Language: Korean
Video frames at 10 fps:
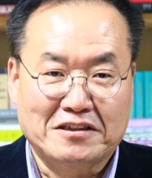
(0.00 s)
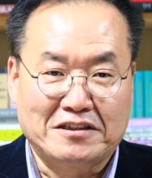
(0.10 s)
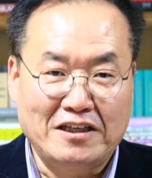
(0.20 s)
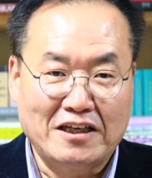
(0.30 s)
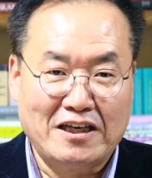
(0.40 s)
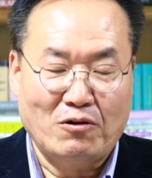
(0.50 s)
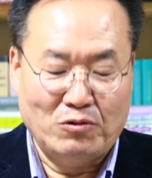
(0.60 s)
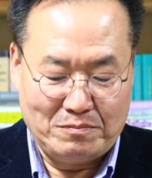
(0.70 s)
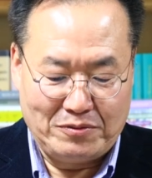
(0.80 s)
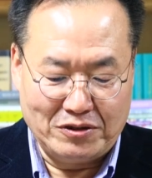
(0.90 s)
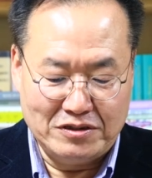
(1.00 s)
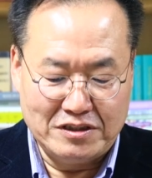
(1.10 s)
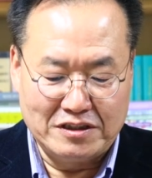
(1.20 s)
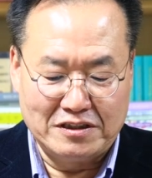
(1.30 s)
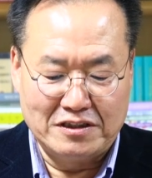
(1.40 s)
그에게 온
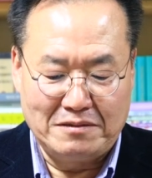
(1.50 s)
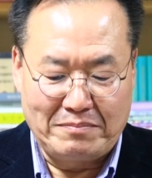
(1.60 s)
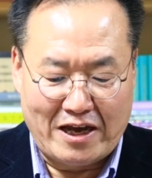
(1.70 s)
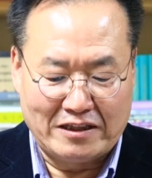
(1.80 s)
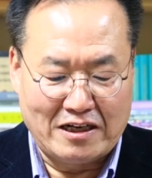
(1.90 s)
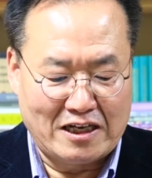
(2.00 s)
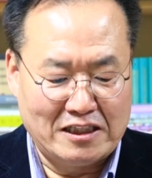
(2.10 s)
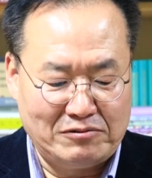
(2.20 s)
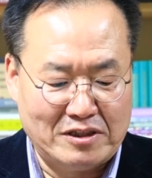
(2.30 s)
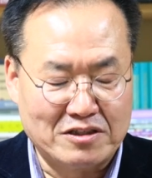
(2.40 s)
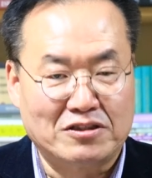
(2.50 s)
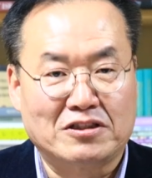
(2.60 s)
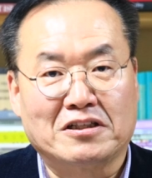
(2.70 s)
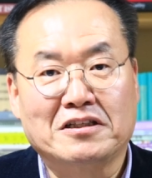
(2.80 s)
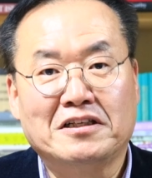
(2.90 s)
편지를 배달하기
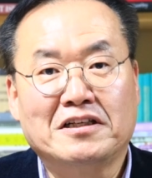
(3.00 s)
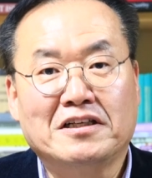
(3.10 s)
위해서